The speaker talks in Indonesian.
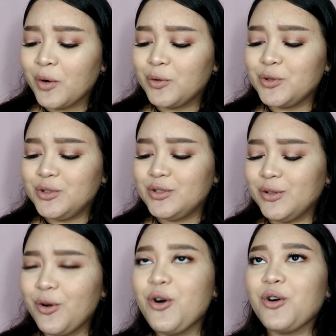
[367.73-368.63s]
Goku
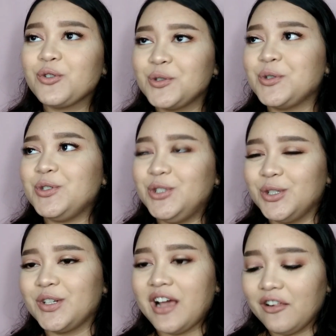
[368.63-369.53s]
Goku
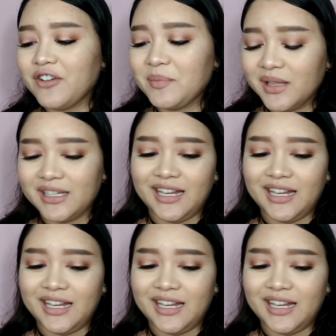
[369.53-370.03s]
Jun Alpha Milk